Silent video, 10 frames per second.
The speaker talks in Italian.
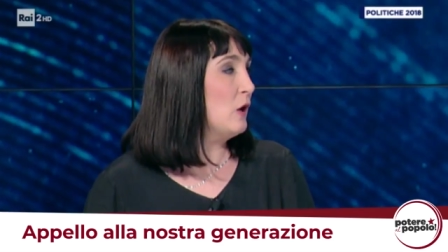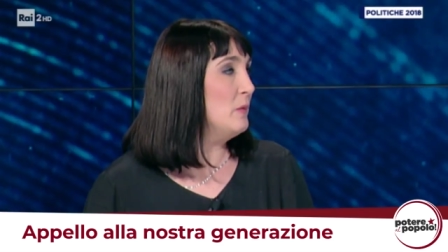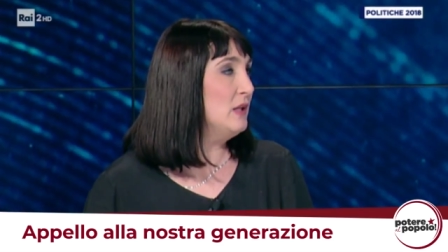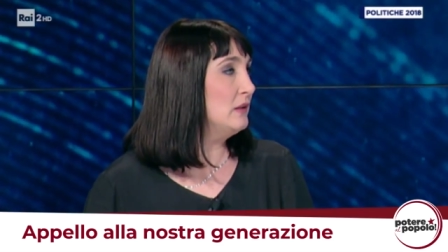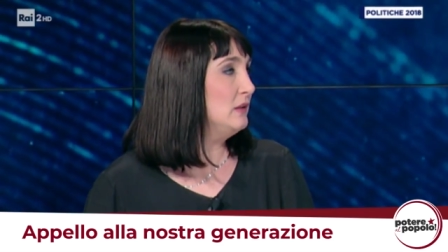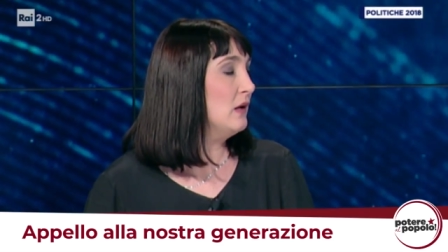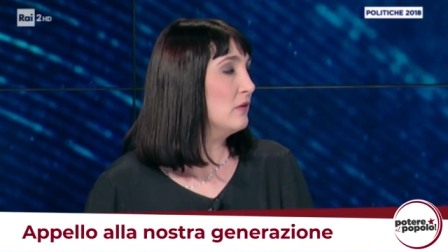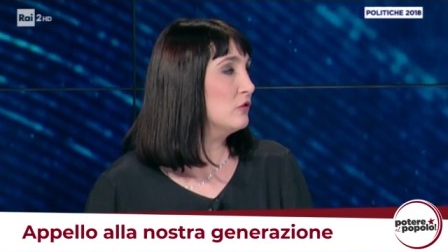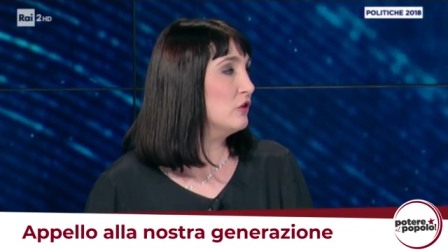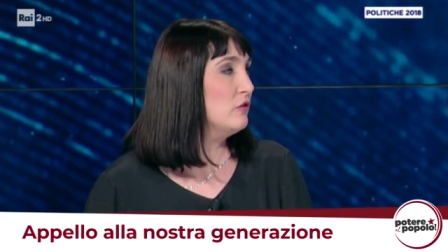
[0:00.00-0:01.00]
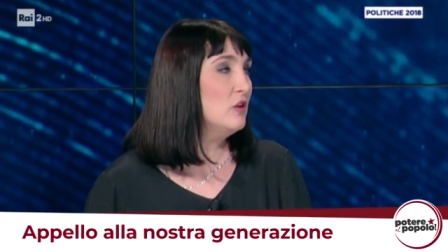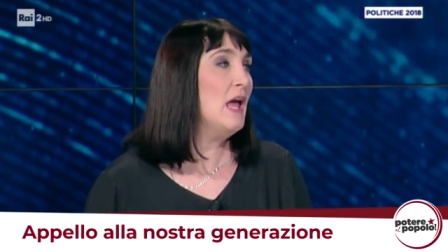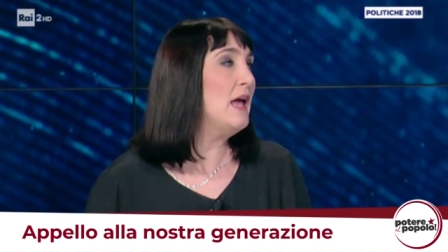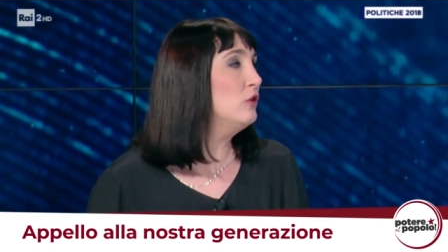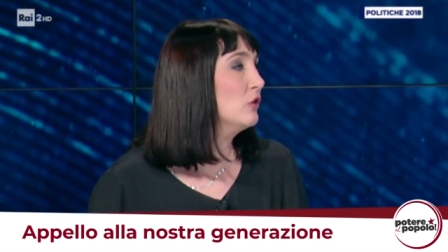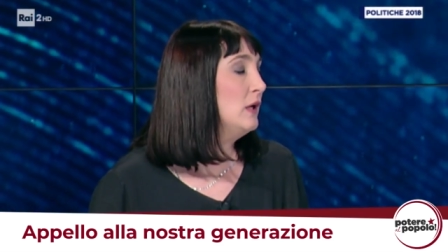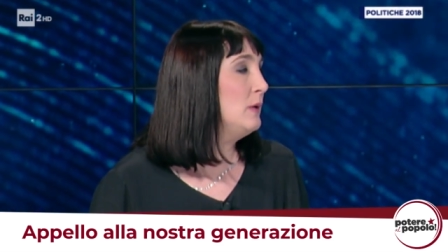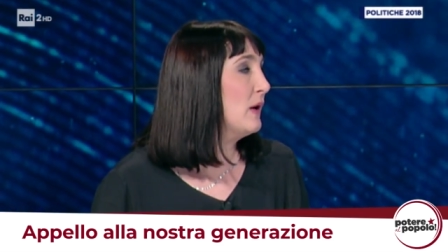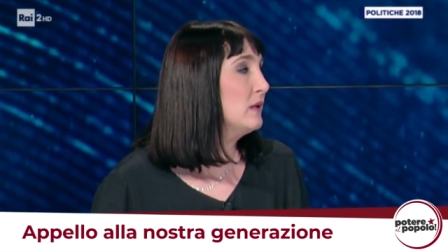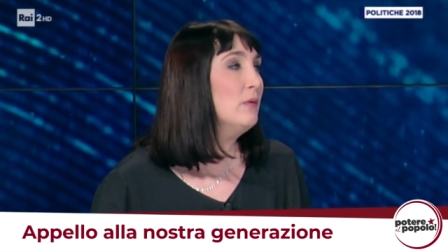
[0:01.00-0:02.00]
dai comitati, dalle associazioni e
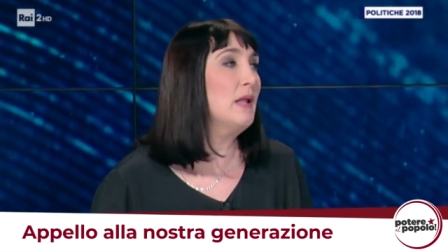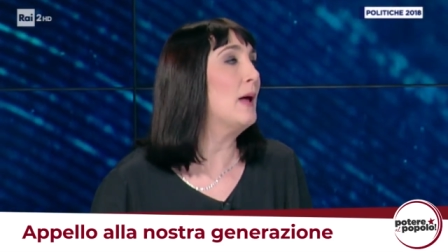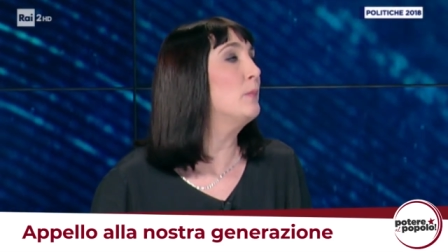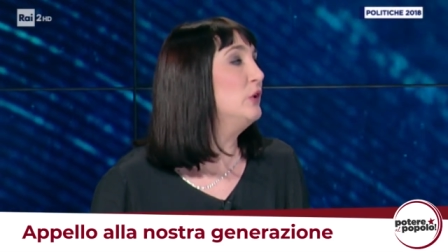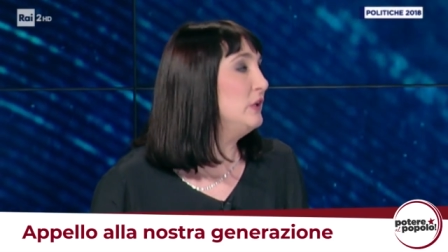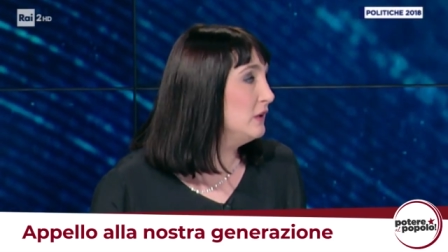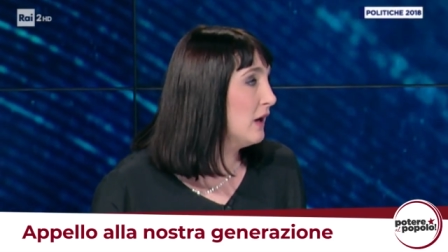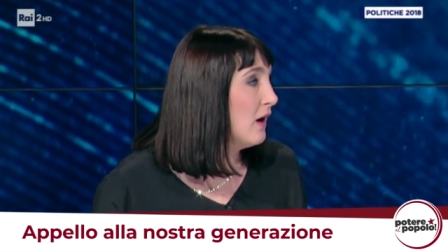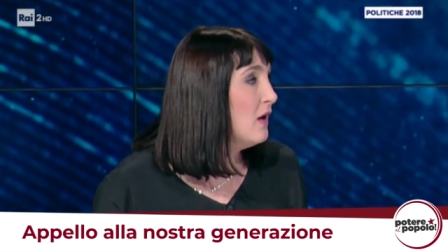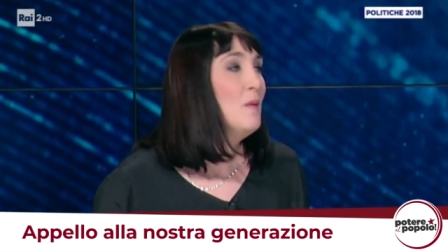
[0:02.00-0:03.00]
ripartiamo dalla politica.